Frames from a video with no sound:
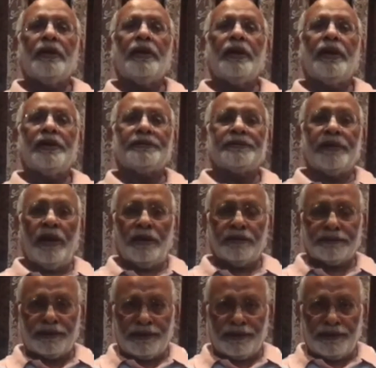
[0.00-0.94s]

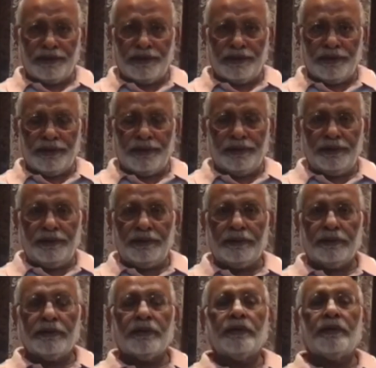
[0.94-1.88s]
एहतियात कर रहा है
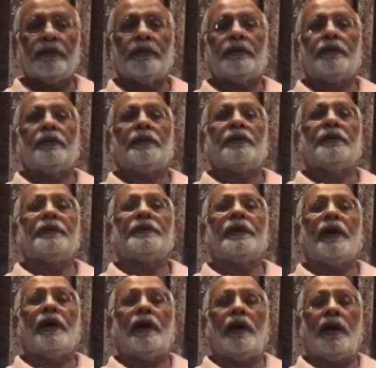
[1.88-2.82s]

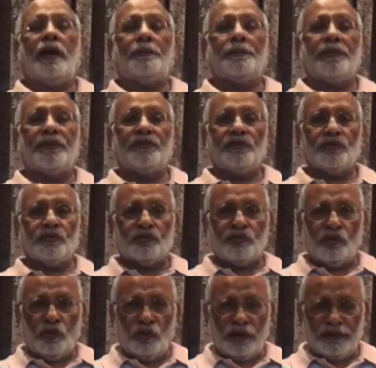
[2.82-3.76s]
या आप में से
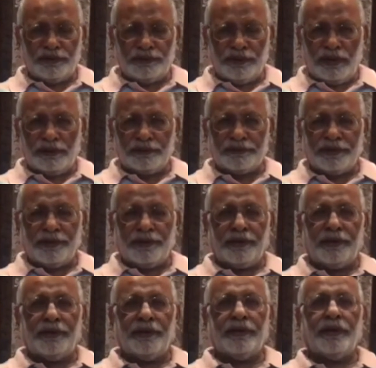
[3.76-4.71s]
कुछ लोग एहतियात कर
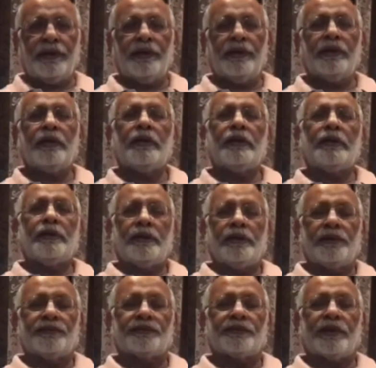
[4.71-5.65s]
रहे हैं
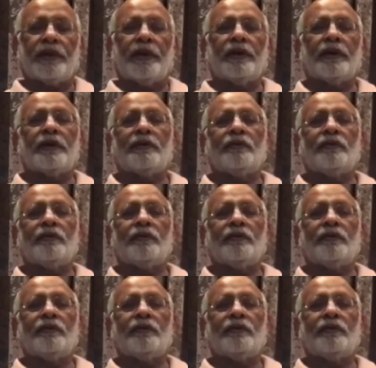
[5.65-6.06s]
इस तरह के